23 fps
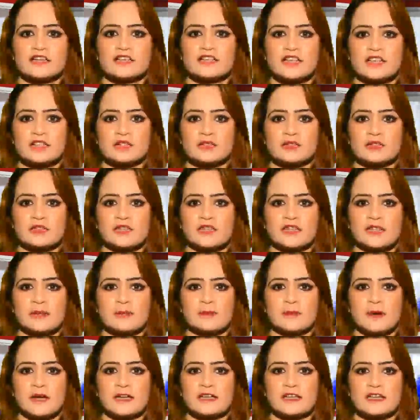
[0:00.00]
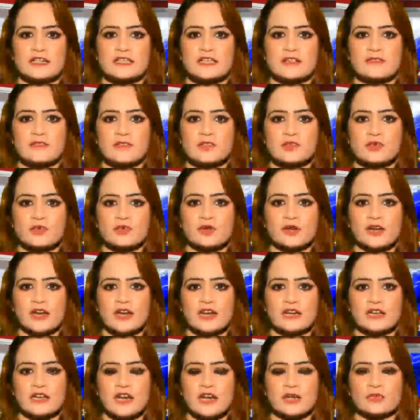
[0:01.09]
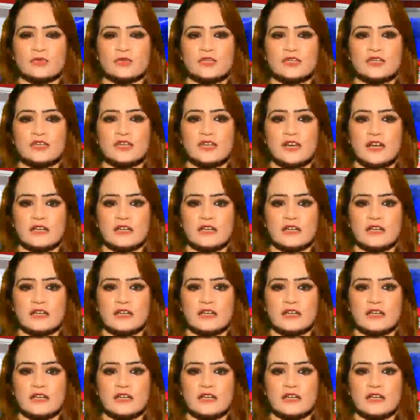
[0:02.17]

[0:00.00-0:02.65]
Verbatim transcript: रिक्शा यूनियन ने बाइक के सर्विस को गैर कानूनी